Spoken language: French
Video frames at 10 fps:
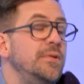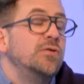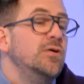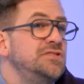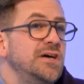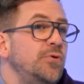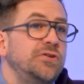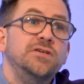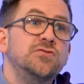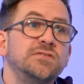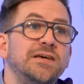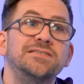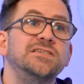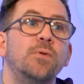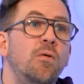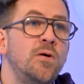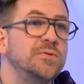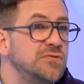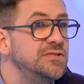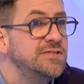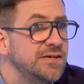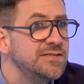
Mais on a aussi apporté des choses qui n'existent pas au Mans, parce que c'est mhm.